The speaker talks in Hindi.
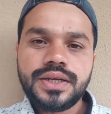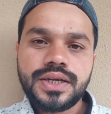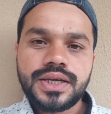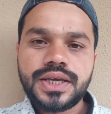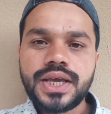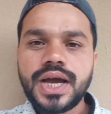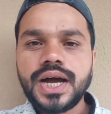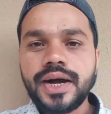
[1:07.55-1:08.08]
कि
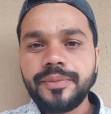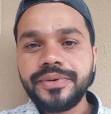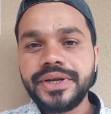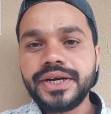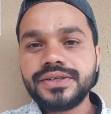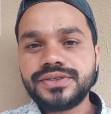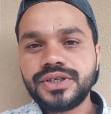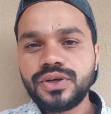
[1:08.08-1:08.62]
क्या
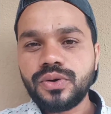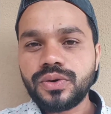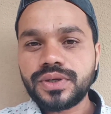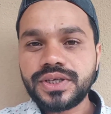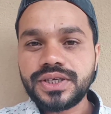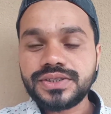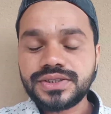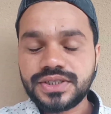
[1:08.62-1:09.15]
अपडेट्स हैं
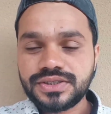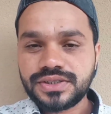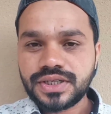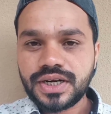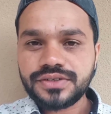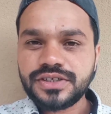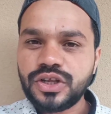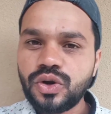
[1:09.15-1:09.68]
और किस किस
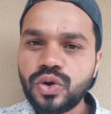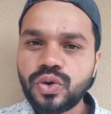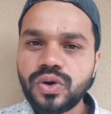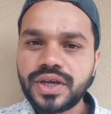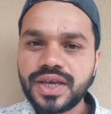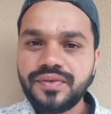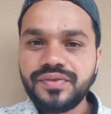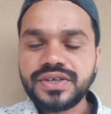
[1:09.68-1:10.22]
तरह से
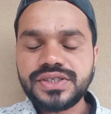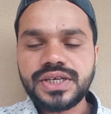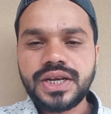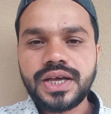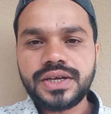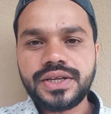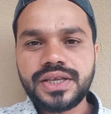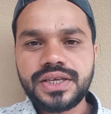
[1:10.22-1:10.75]
लोगों के वीज़े
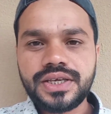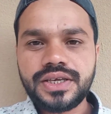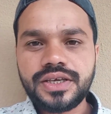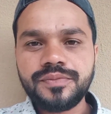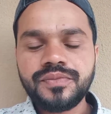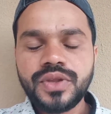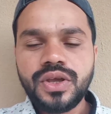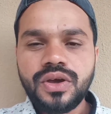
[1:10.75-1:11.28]
लग रहे
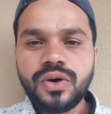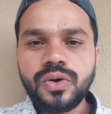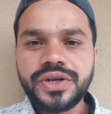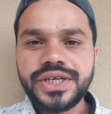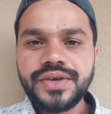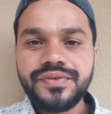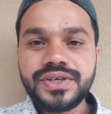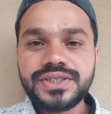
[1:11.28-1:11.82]
हैं
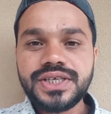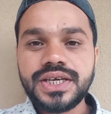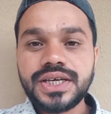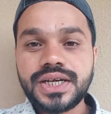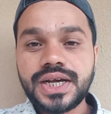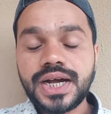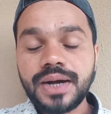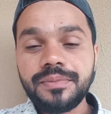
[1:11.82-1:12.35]
और ये वीज़े
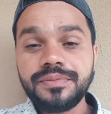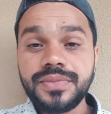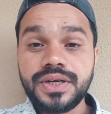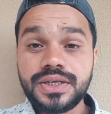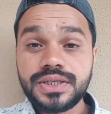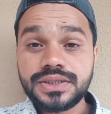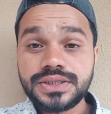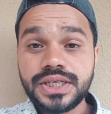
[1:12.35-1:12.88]

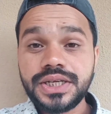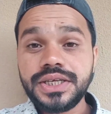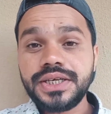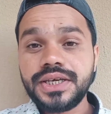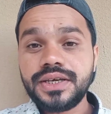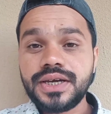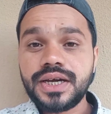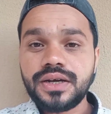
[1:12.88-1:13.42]
कब यानी
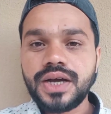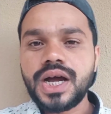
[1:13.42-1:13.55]
कि